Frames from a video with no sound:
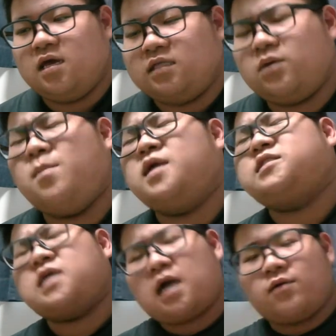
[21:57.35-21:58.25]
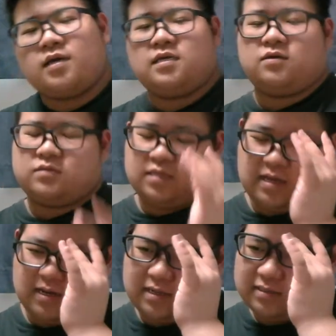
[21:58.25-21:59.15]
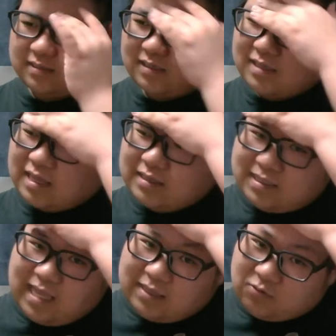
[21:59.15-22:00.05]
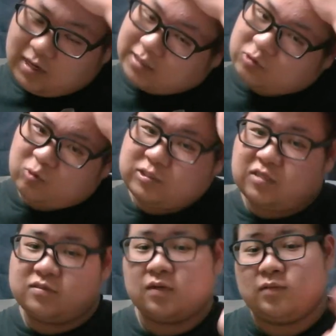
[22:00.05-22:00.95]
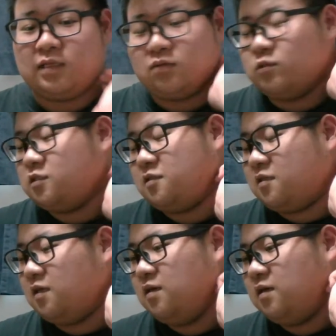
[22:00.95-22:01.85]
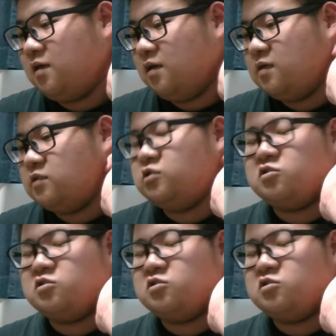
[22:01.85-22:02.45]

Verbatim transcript: でもめっちゃ可愛いけどさ、なんか、な、なん、何の葛藤してるんだろうなと思っちゃって。ずっ